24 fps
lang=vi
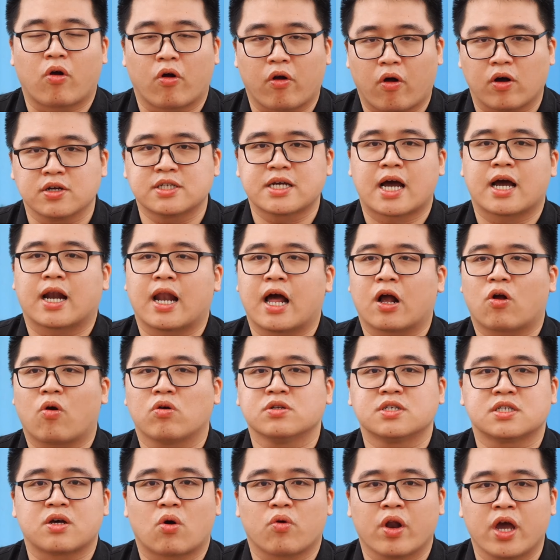có nói rằng là
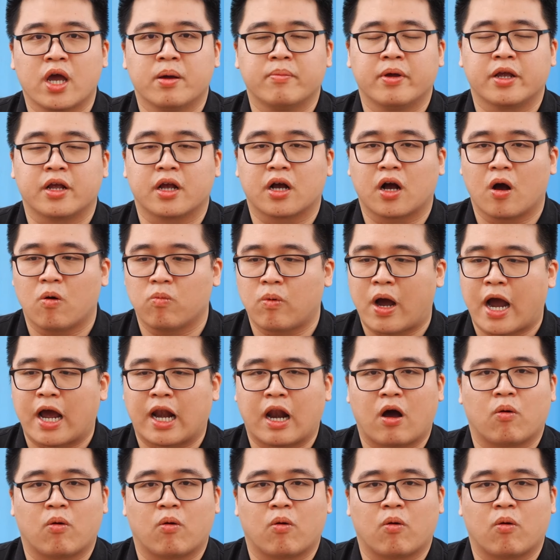con sáu D mình không hài